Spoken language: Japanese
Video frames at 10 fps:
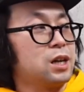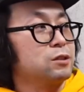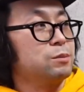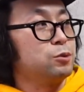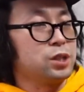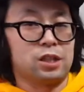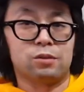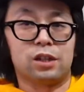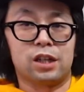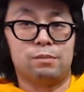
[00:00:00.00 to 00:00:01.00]
あとはもう
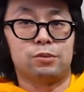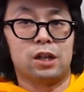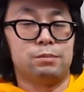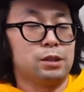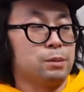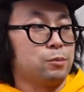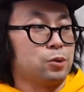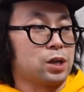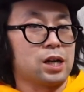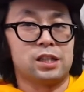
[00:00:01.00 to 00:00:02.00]
ニットかキャップかぶればも
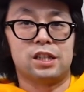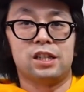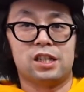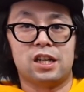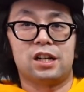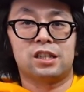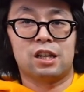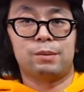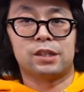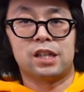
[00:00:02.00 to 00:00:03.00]
う完全に仕上がっ
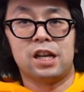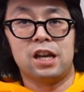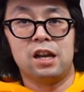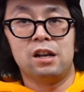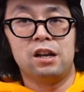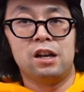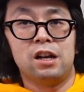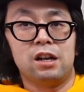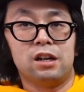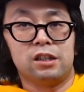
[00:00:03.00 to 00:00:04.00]
ちゃいます
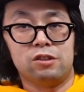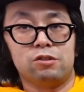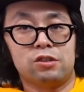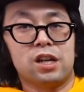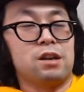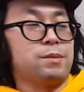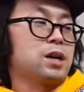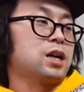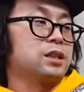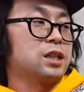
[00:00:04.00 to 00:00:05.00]
ねっていうぐらいま
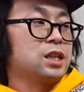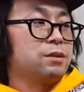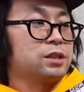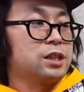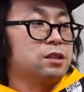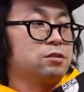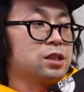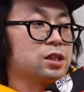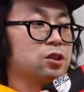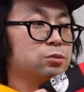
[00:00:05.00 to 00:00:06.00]
あ簡単に合わせれるん
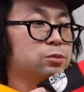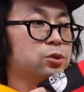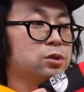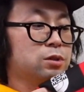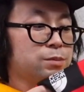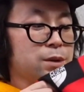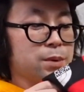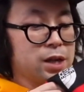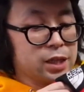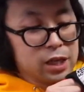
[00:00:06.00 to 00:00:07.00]
ですけれども、まあ
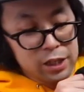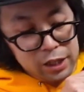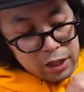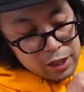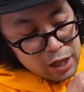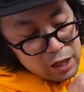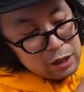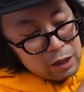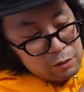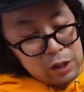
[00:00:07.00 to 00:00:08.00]
まあなかなかね
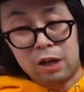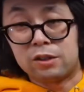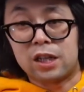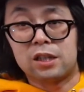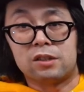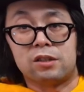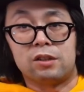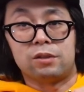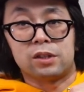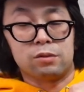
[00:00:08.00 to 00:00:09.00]
あの買うチャンスって
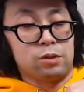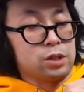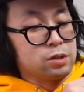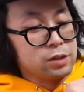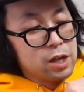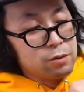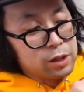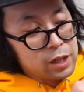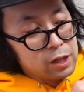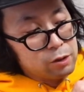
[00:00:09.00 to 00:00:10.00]
いうのがすごい少ないの
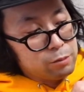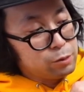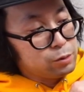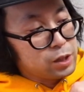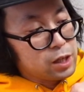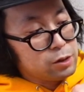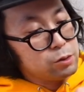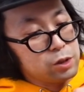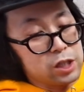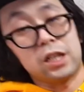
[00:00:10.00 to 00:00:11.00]
かなとは思うのでちょっ
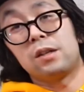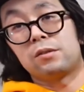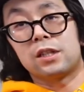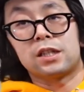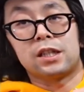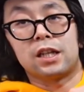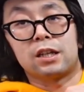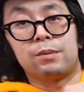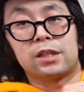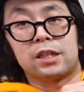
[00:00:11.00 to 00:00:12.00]
と時点とさせていただ
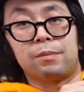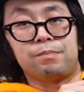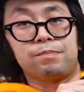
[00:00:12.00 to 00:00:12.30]
きました。